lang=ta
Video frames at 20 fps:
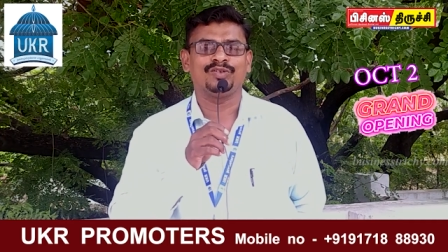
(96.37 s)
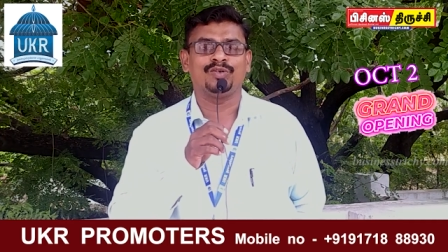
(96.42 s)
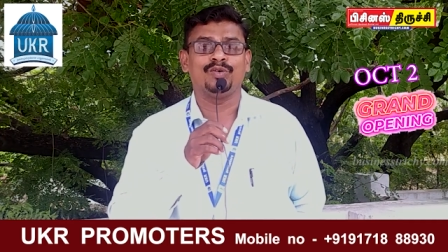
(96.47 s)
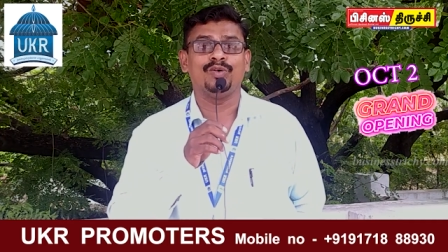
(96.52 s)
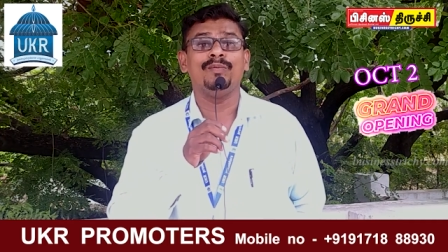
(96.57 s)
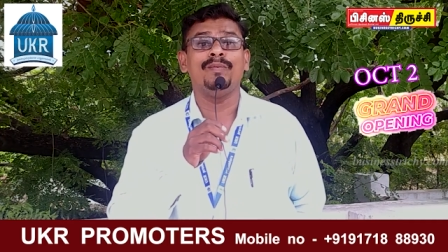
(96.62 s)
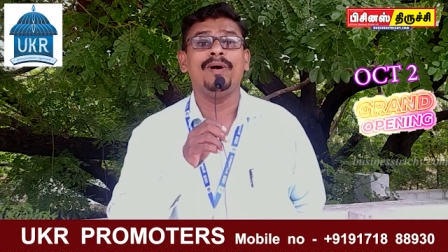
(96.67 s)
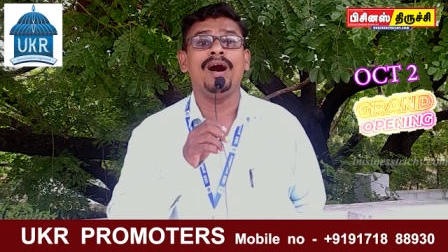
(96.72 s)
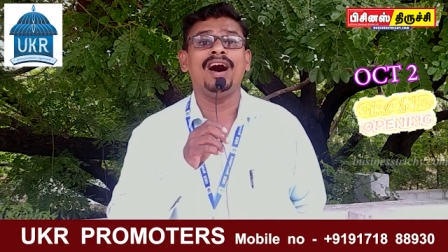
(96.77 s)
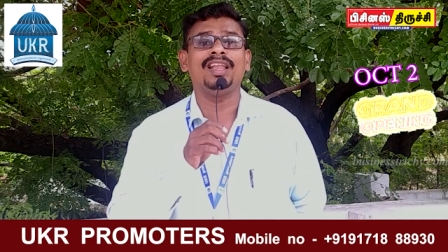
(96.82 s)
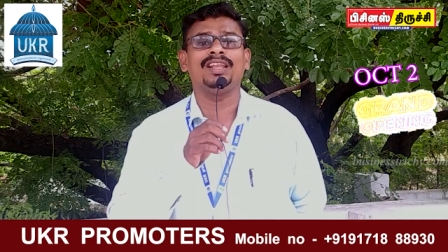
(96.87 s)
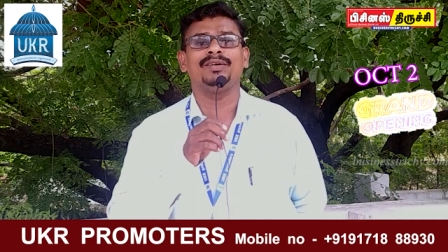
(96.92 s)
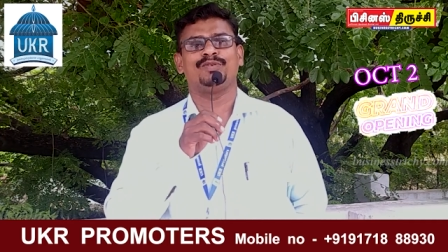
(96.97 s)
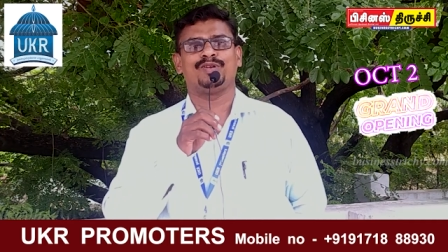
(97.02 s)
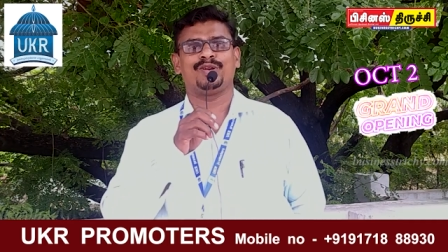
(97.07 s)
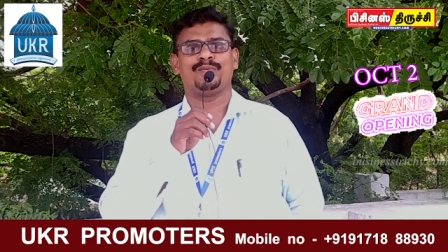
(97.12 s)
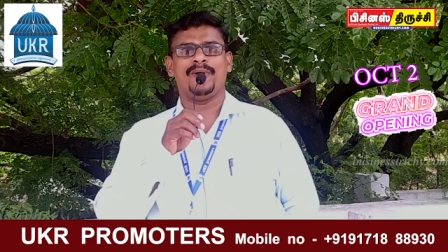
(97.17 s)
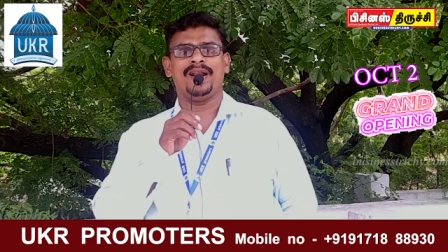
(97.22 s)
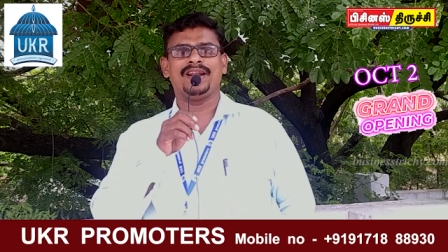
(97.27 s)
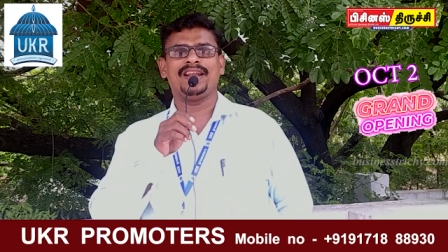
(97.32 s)

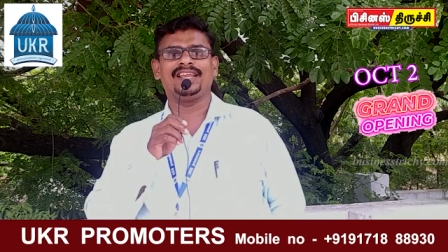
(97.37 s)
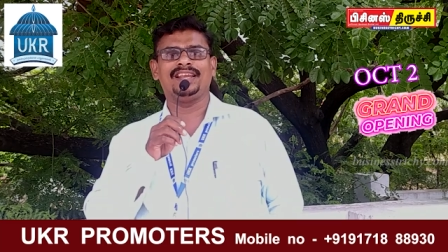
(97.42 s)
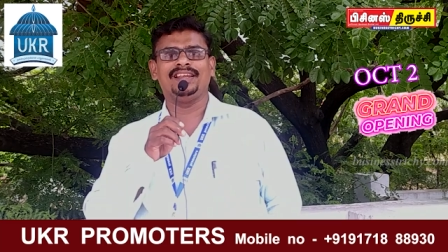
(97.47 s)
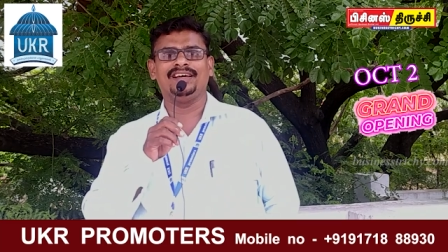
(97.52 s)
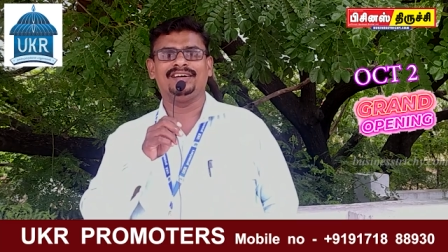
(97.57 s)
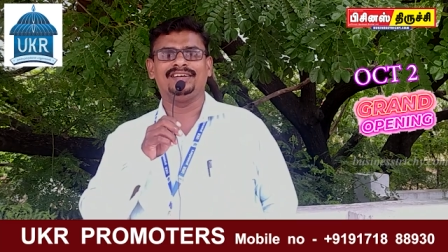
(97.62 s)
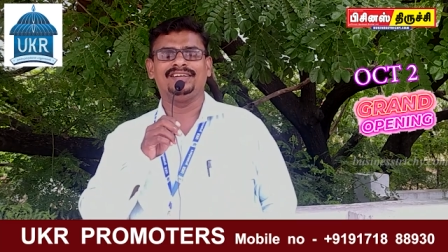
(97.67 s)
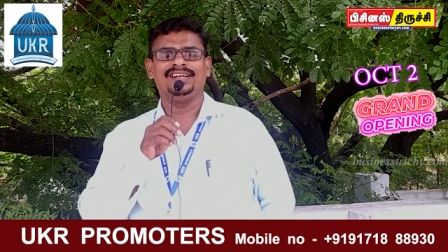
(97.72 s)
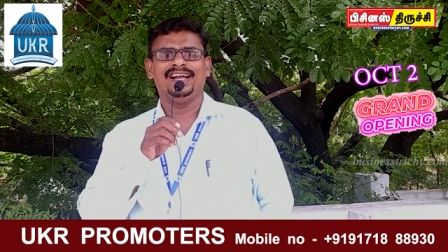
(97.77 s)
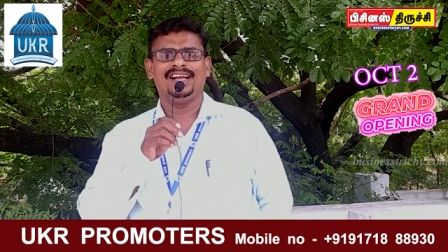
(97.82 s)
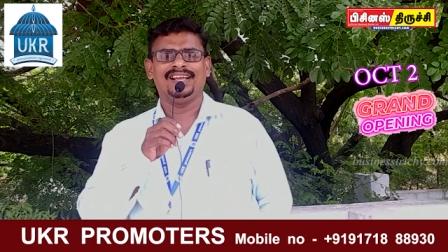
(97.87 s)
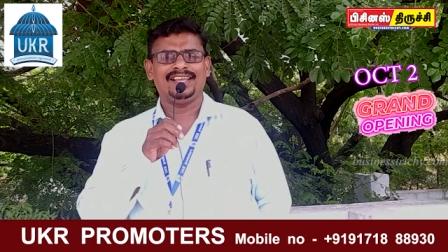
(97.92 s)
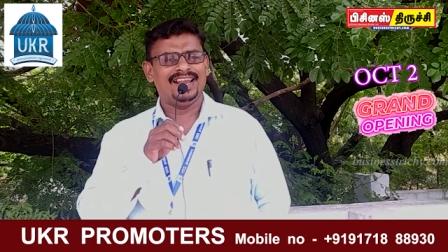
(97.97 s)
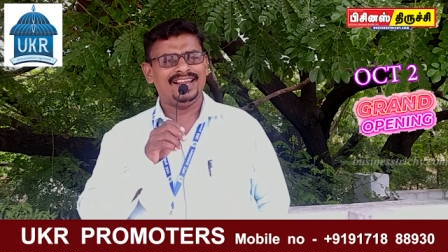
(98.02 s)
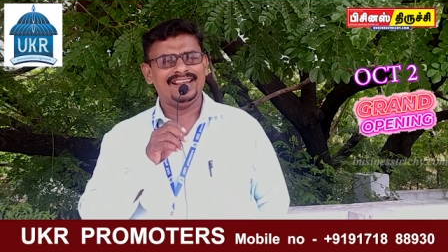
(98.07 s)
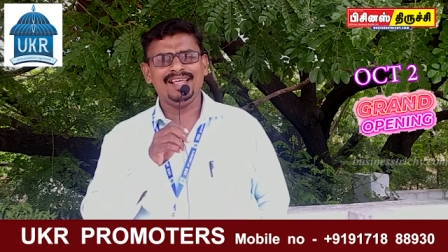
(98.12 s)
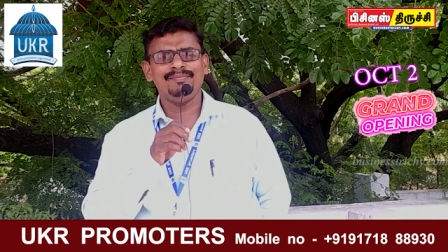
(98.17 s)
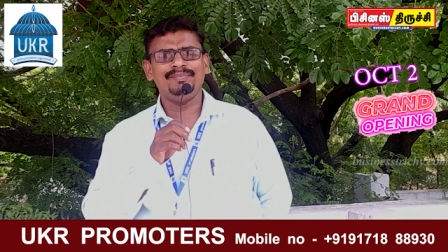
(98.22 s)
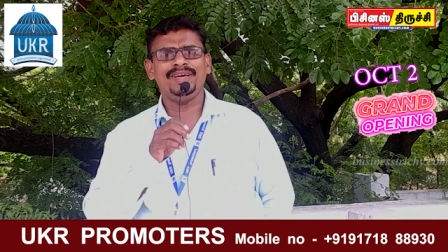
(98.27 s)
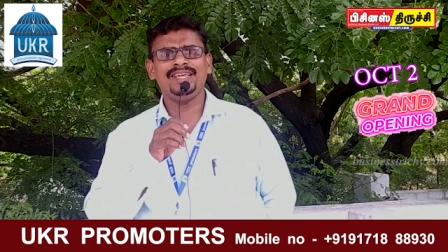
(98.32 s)
கோபாலபுரம் பண்ணையிலாம்
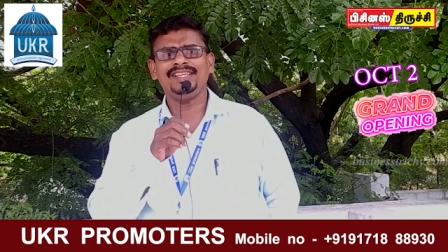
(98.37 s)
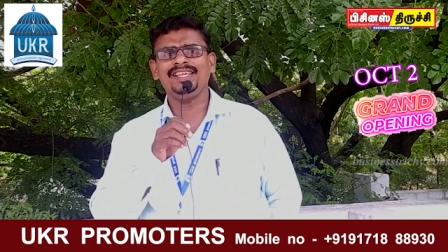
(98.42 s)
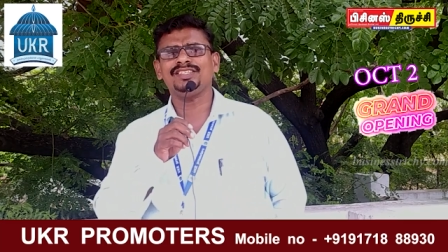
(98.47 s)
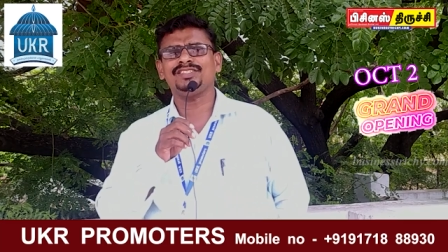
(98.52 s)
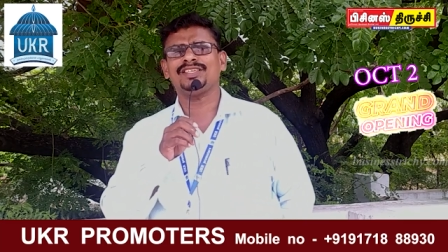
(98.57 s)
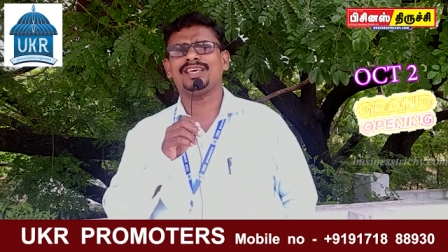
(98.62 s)
என்ன பெரிய